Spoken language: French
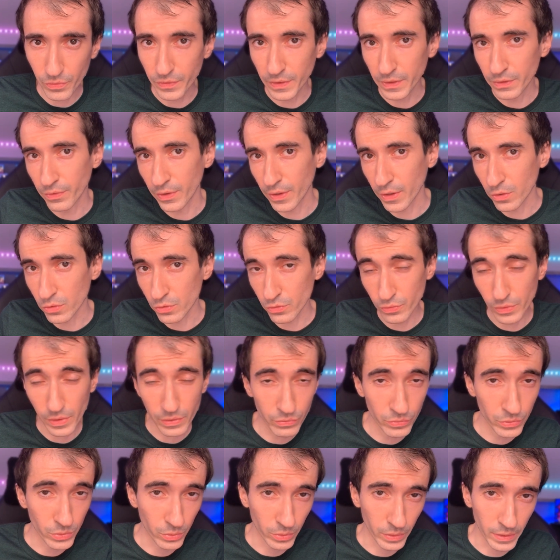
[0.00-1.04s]
vite fait que je voulais
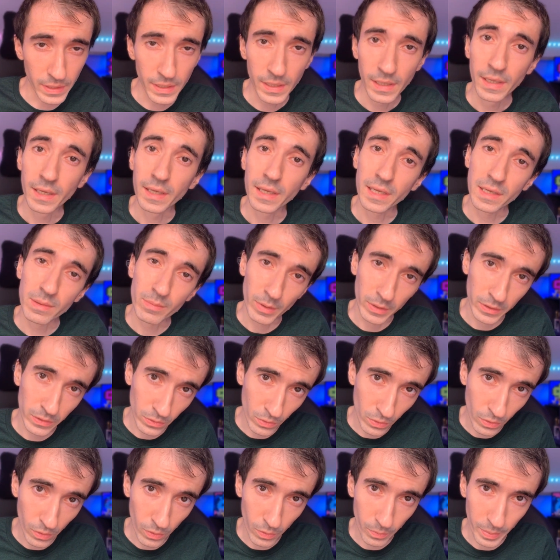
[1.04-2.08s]
vous donner. Et
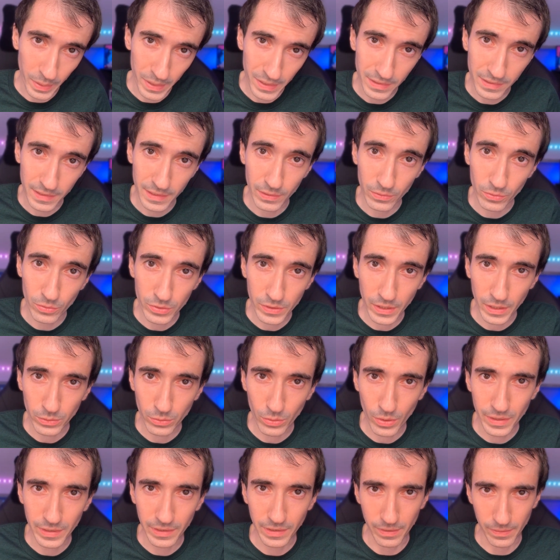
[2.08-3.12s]
maintenant, on passe aux
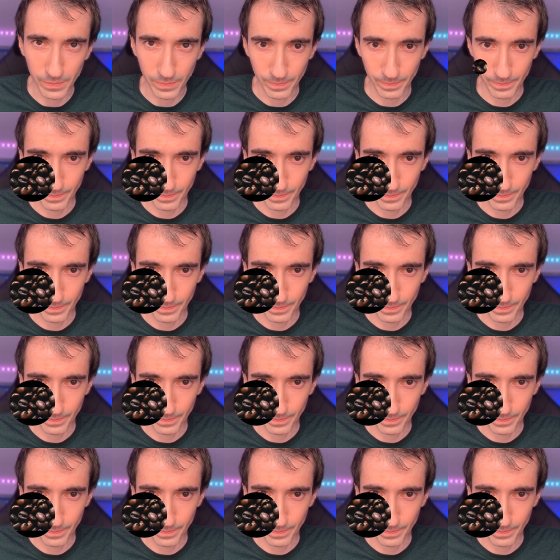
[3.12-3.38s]
actualités.